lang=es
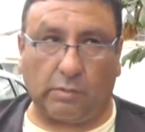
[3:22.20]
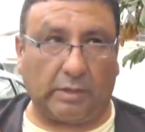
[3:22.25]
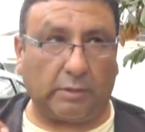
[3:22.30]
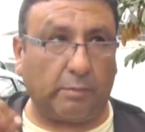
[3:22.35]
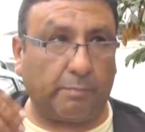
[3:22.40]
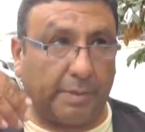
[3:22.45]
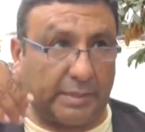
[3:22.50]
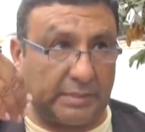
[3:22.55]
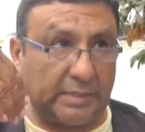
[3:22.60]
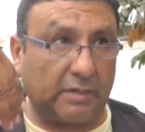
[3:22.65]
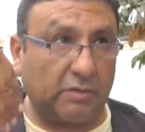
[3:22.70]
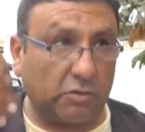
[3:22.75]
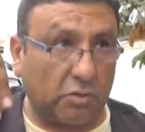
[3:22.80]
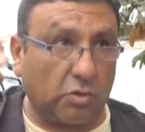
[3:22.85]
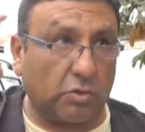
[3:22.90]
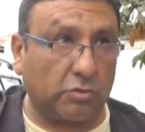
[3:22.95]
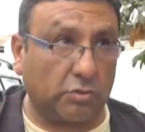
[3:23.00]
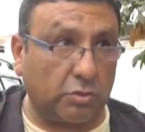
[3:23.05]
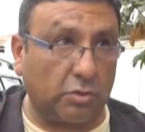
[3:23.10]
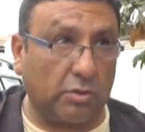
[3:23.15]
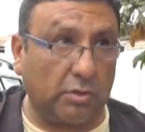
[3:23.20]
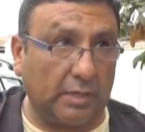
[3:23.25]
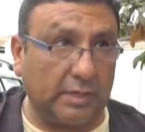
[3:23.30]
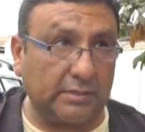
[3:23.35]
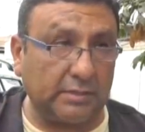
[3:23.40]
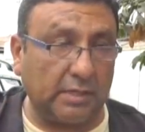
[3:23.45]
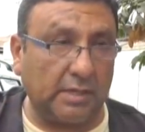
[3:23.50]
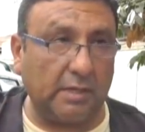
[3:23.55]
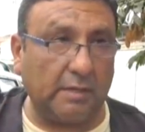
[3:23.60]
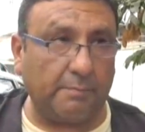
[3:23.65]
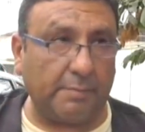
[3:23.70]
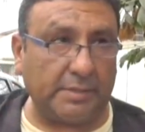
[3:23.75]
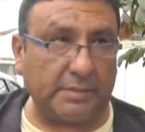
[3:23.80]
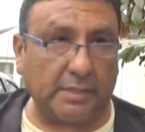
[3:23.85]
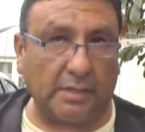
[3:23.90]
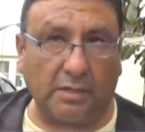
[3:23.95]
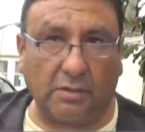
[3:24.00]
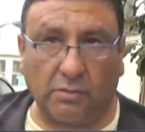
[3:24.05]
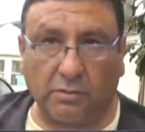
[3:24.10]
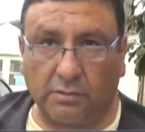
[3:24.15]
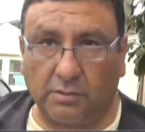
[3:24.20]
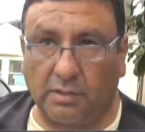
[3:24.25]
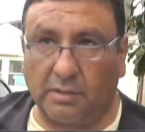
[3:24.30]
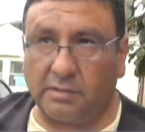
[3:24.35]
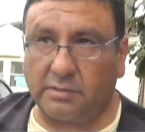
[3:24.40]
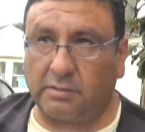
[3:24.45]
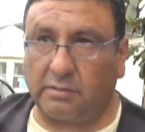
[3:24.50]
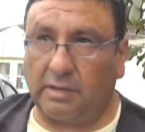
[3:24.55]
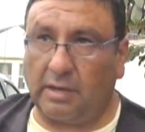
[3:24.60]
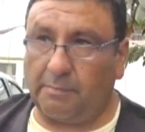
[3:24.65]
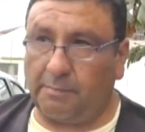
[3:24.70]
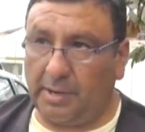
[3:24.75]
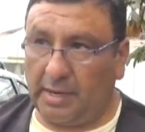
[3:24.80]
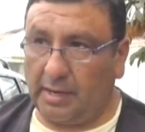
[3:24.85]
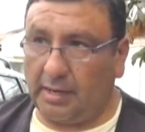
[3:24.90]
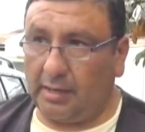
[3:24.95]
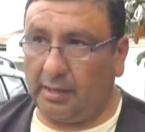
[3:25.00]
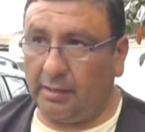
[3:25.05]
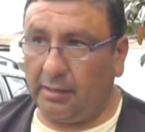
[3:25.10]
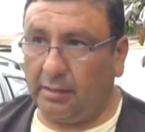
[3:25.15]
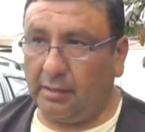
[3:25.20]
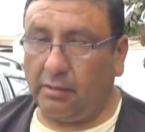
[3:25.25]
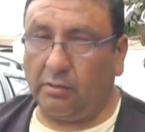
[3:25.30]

cuando pasan los controles, pasan los controles con la placa